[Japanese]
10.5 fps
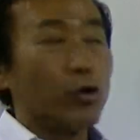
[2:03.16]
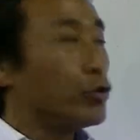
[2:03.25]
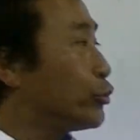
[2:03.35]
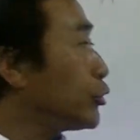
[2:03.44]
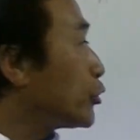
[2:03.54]
を
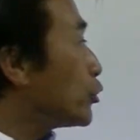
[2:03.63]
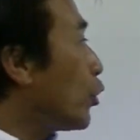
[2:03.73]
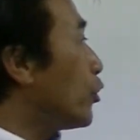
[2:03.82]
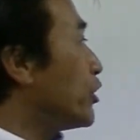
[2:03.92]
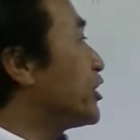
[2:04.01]
服
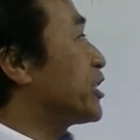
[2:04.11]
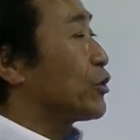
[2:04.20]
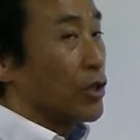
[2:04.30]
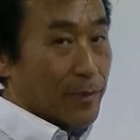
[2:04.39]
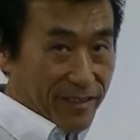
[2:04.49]
の意識
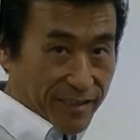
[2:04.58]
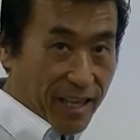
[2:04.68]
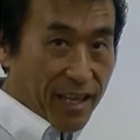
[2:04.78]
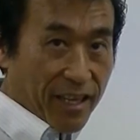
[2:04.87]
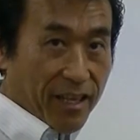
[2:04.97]
と言います
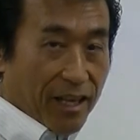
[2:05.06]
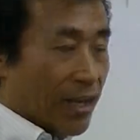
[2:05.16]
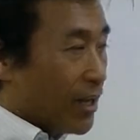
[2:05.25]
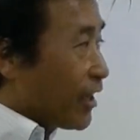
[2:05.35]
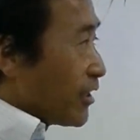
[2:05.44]
ね
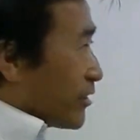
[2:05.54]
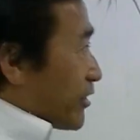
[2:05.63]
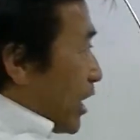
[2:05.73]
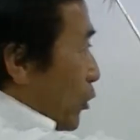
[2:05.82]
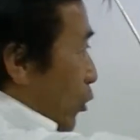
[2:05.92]

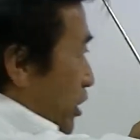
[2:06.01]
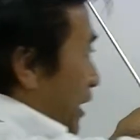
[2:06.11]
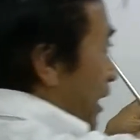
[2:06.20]
前後式